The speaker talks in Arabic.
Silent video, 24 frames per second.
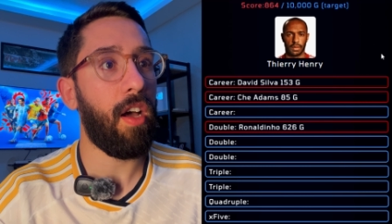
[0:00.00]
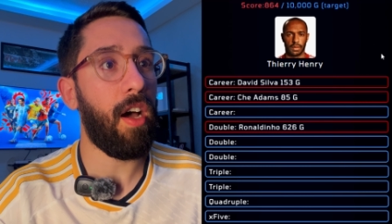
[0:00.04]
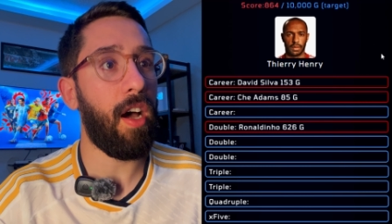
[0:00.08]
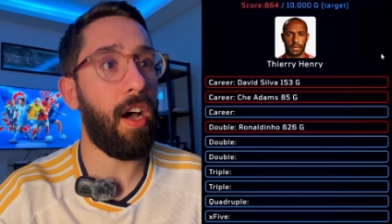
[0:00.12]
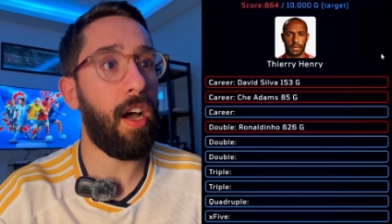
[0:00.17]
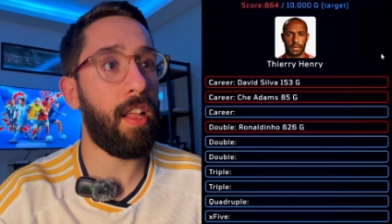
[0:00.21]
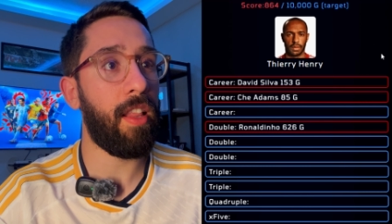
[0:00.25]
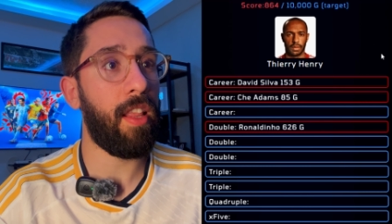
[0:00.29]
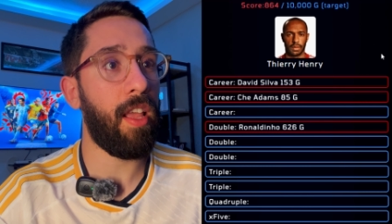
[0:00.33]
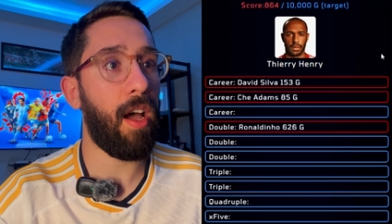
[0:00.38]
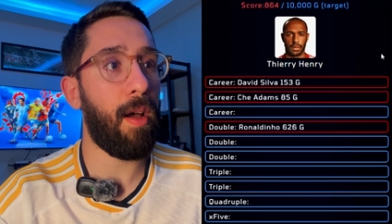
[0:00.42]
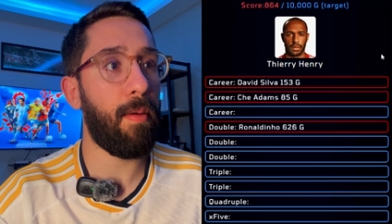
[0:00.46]

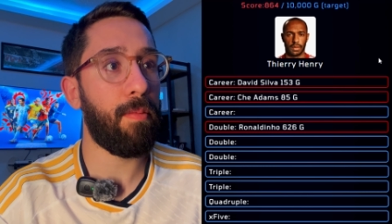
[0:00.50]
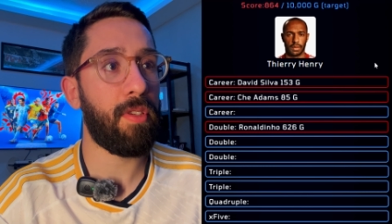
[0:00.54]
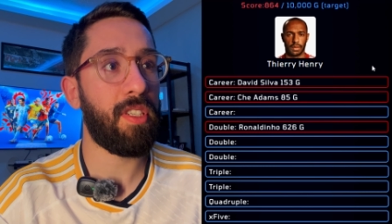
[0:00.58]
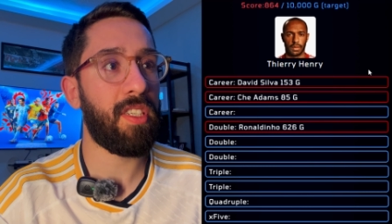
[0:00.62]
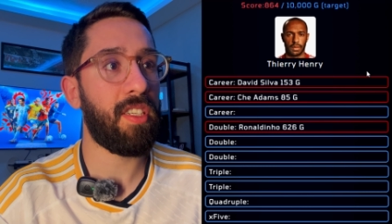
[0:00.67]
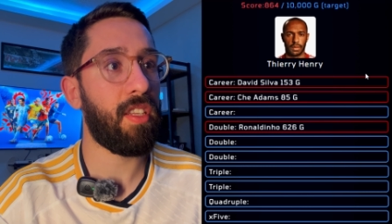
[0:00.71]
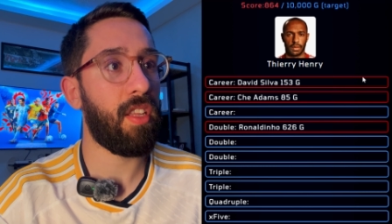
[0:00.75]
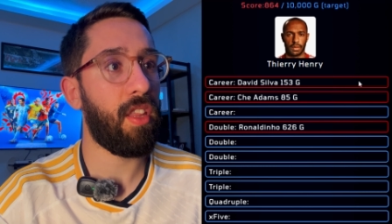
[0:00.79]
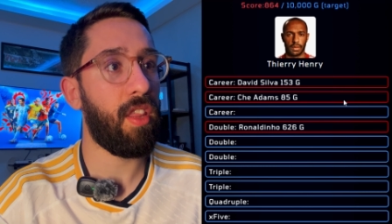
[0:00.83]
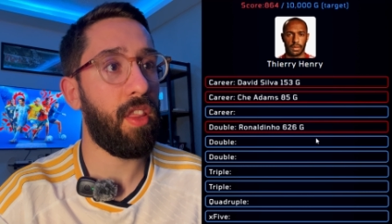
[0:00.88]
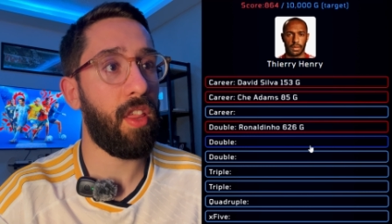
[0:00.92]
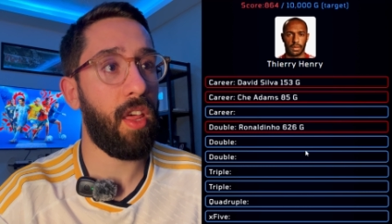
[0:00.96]

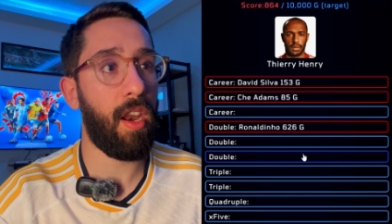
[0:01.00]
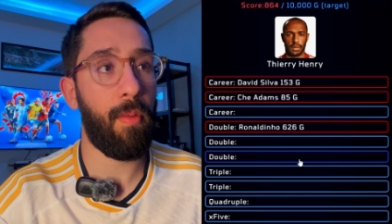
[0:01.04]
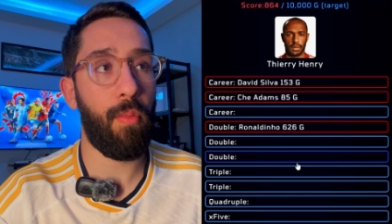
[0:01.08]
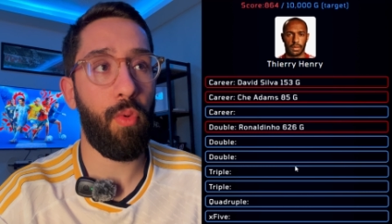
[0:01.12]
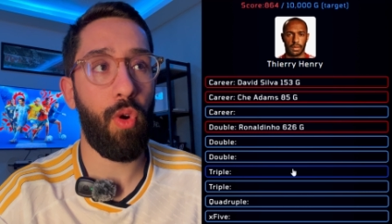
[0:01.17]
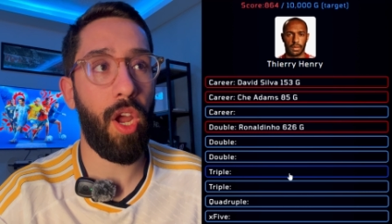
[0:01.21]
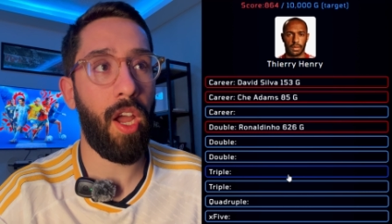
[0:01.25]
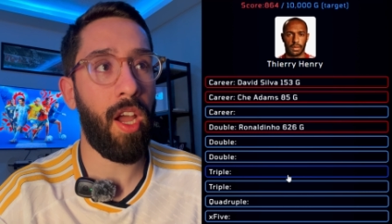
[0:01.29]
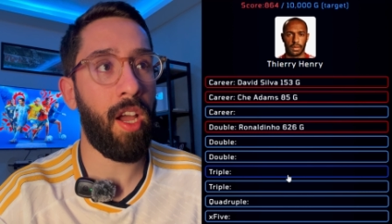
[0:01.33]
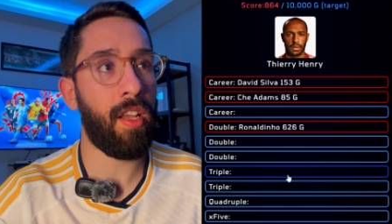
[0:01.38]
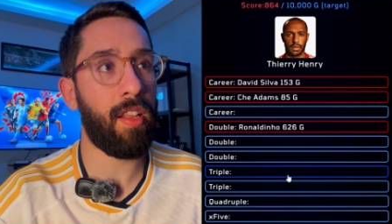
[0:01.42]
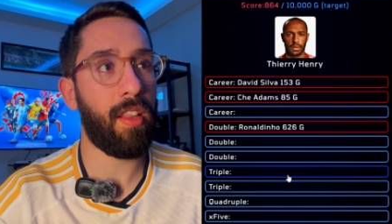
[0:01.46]
ادامس ضرب
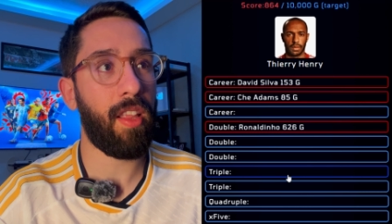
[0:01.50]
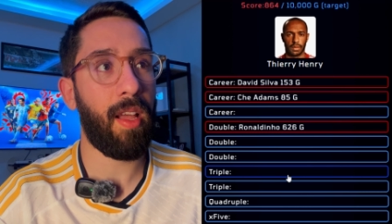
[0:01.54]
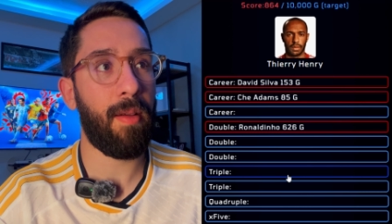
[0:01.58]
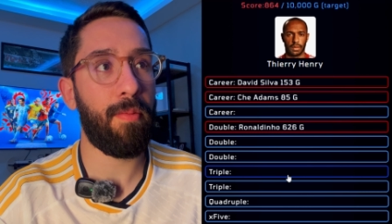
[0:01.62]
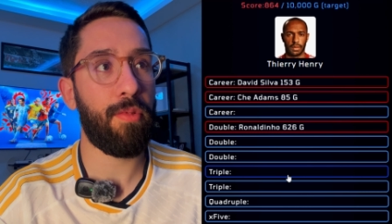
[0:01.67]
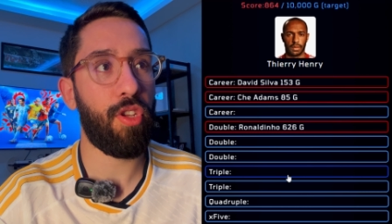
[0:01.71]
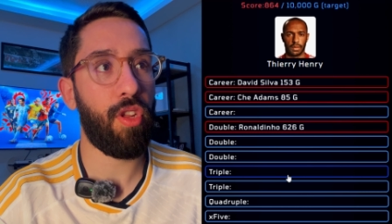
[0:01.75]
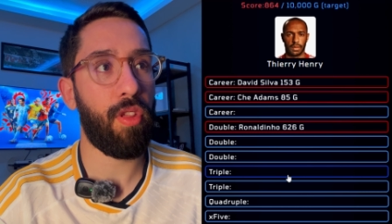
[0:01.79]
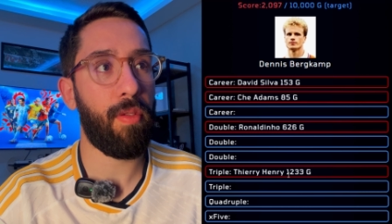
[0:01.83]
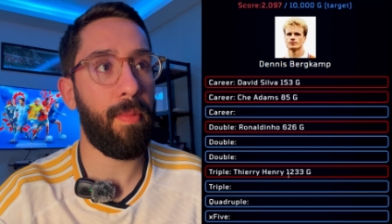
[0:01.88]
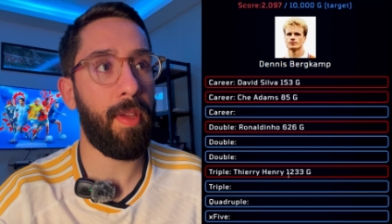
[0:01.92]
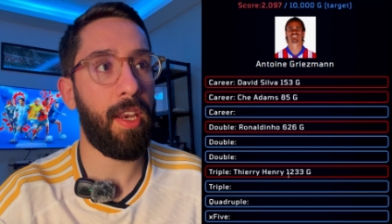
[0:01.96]
واحد
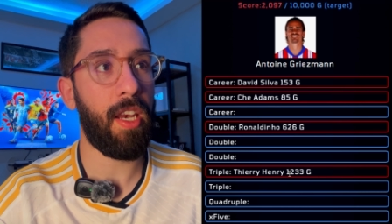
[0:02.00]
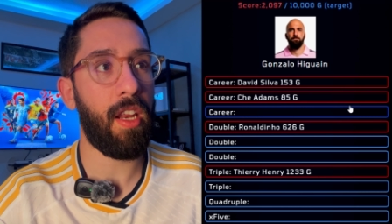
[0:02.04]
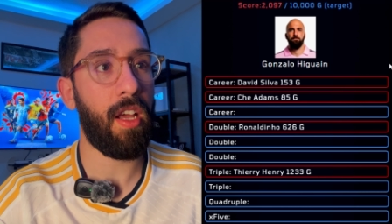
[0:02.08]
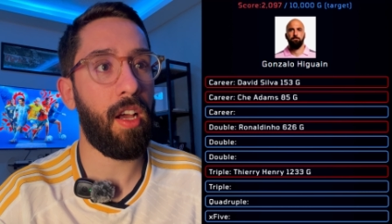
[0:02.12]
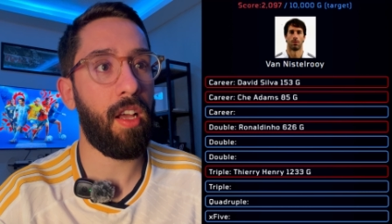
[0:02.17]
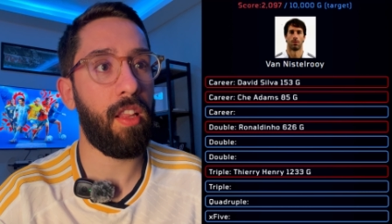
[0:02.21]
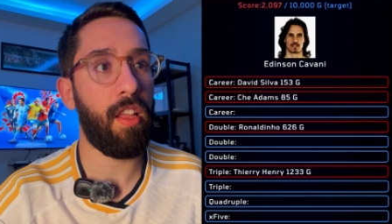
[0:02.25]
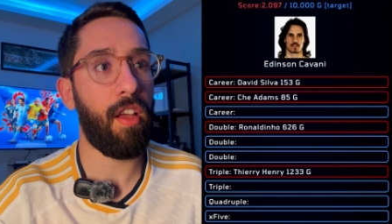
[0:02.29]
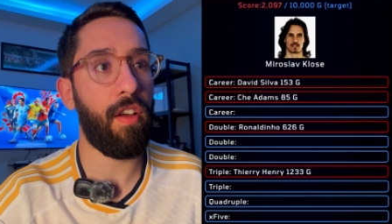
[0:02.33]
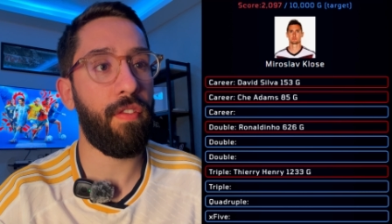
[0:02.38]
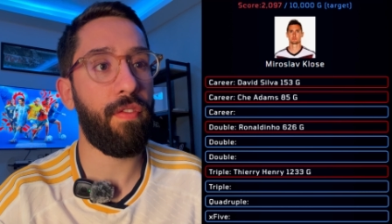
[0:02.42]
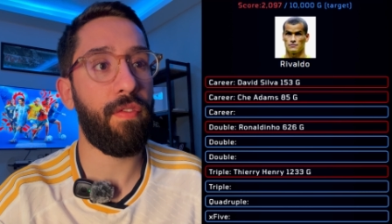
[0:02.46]
خمسة وثمانين
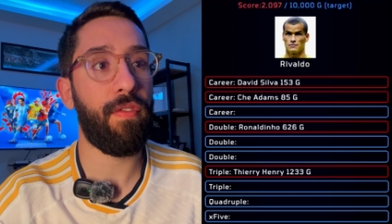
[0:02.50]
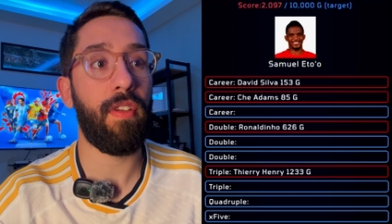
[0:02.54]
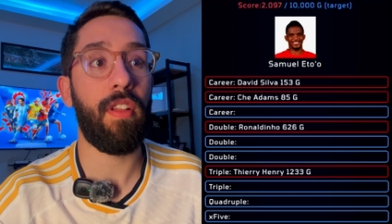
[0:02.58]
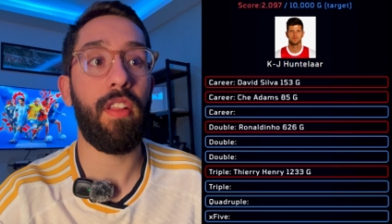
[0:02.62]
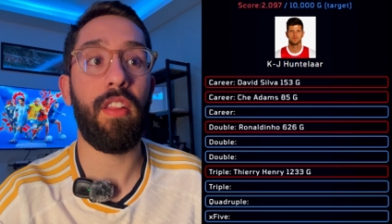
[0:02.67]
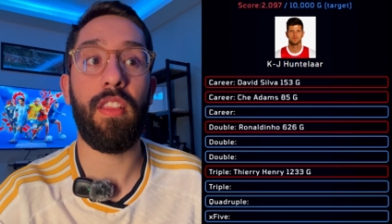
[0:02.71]
هدف